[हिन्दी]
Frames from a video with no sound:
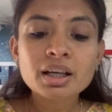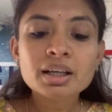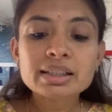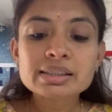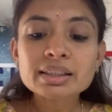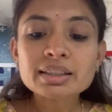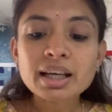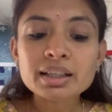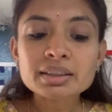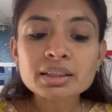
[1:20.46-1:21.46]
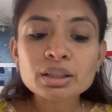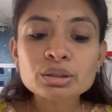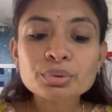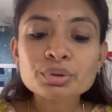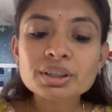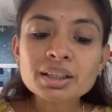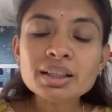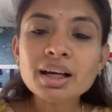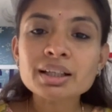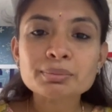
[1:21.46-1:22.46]
इसलिए ज्ञान की अनुभूति ही
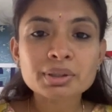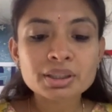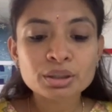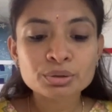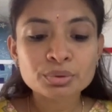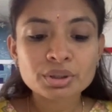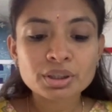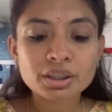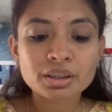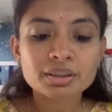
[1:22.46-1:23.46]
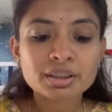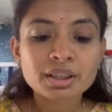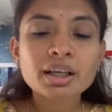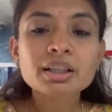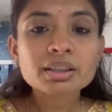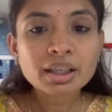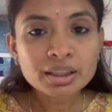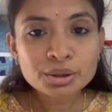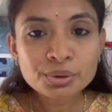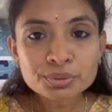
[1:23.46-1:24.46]
आत्मा की अनुभूति है
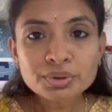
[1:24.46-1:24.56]
किंतु